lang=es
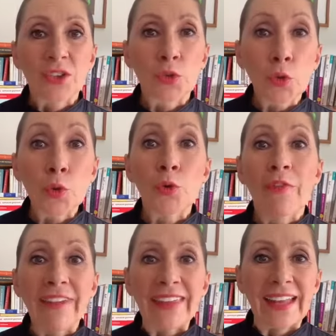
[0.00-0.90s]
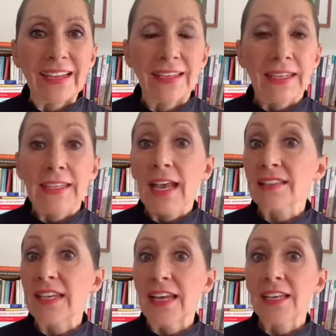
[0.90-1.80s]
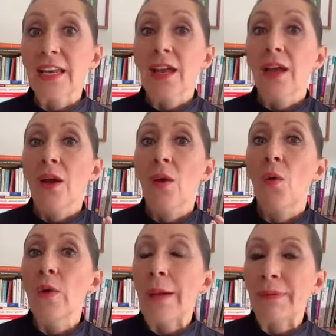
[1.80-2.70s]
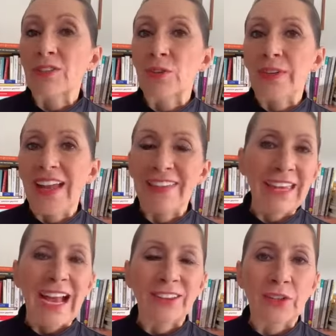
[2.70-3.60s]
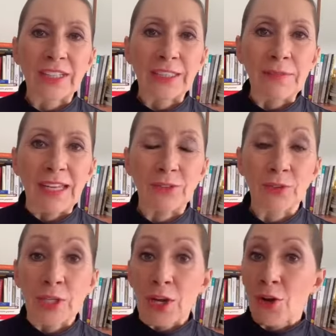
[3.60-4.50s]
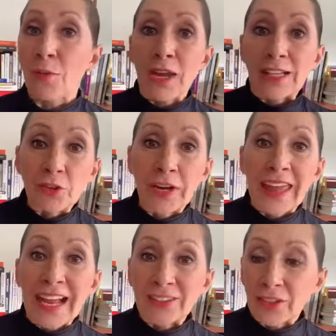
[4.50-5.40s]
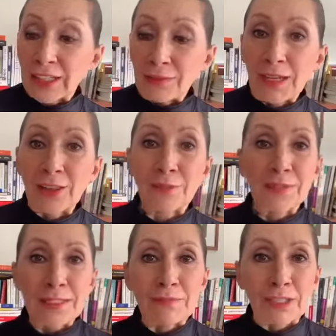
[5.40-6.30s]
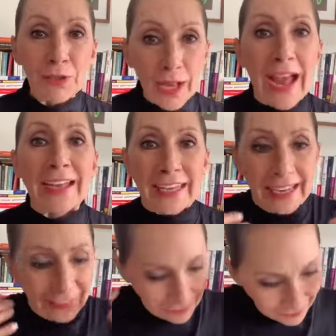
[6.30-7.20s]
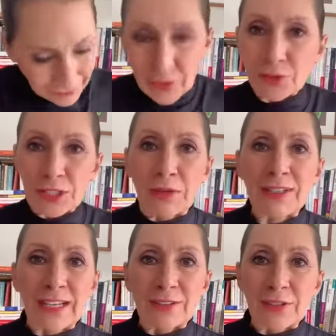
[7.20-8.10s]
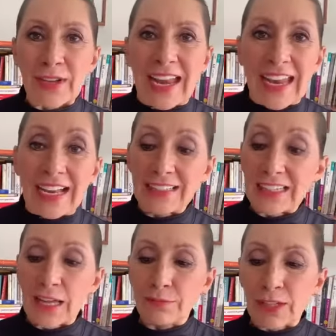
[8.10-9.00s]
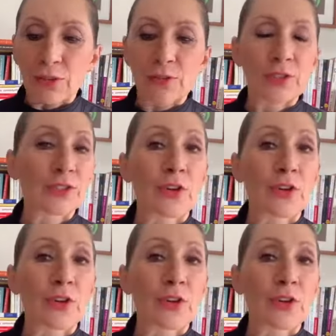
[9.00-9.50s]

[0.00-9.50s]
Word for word: tu vida y hacer una persona de alto rendimiento. Como lectora de alto rendimiento, pues te invito a que te suscribas a nuestro canal y sigas viendo nuestros